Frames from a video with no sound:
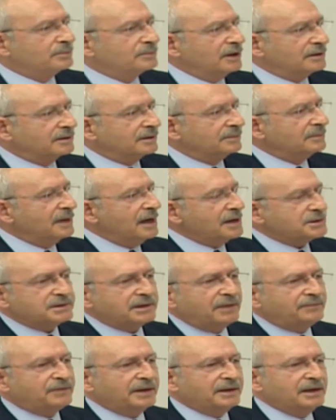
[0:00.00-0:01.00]
dedim.
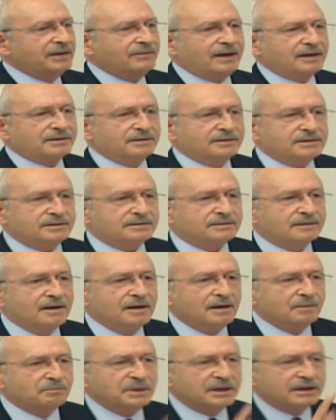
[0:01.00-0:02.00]
Esnafa ne verdiniz?
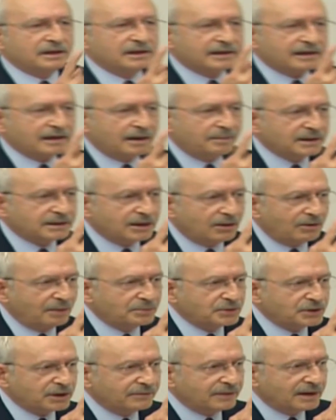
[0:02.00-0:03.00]
Bir lira
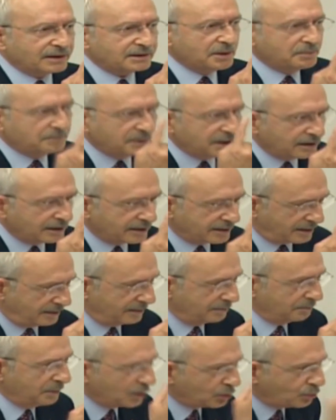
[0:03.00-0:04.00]
bedava bir şey verdin bir lira.
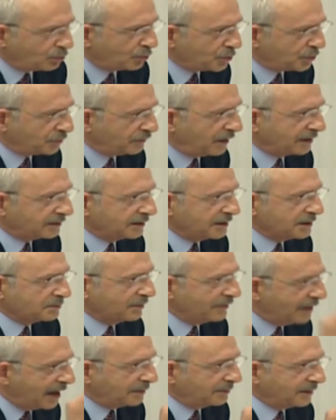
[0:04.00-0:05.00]
Bir kuruş
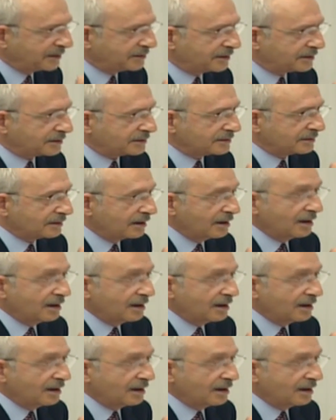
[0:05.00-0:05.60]
verdiniz mi vermediniz.